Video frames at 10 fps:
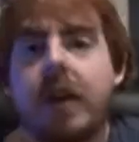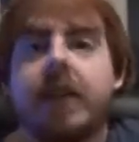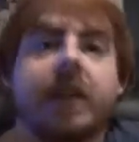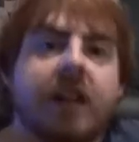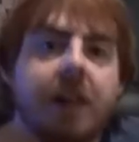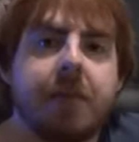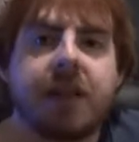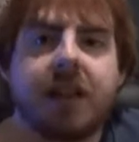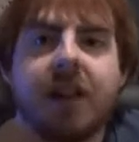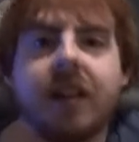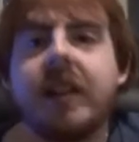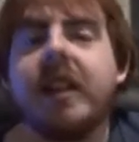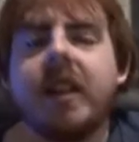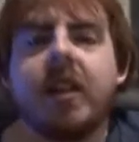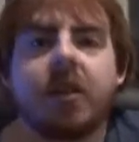weshalb ich dann
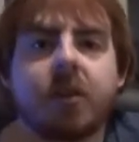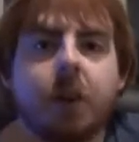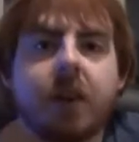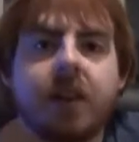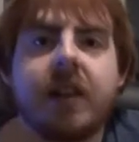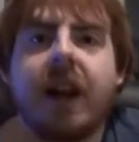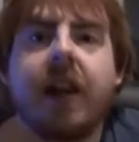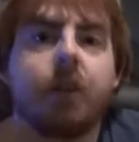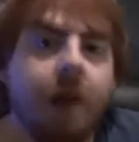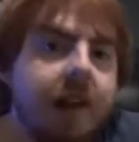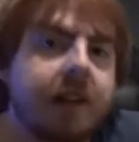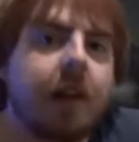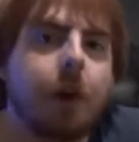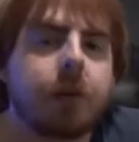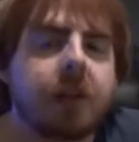die so gesehen aktuellste
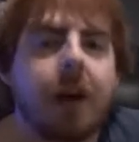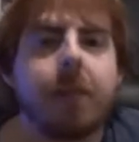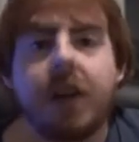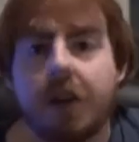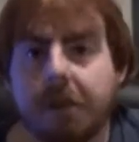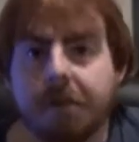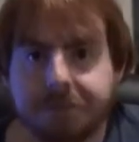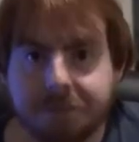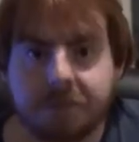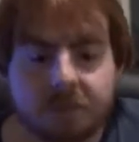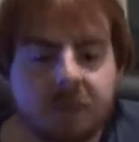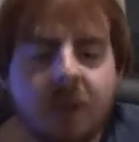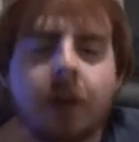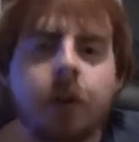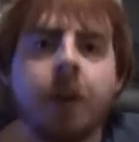Ausgabe dann
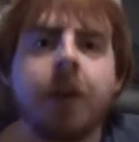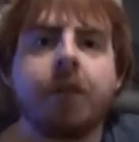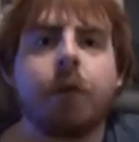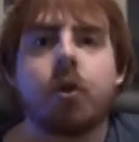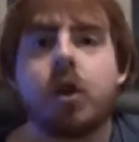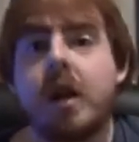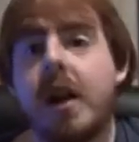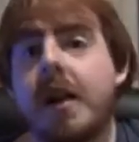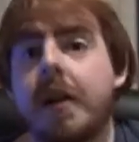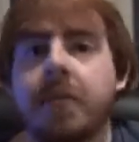doch nicht vorstelle.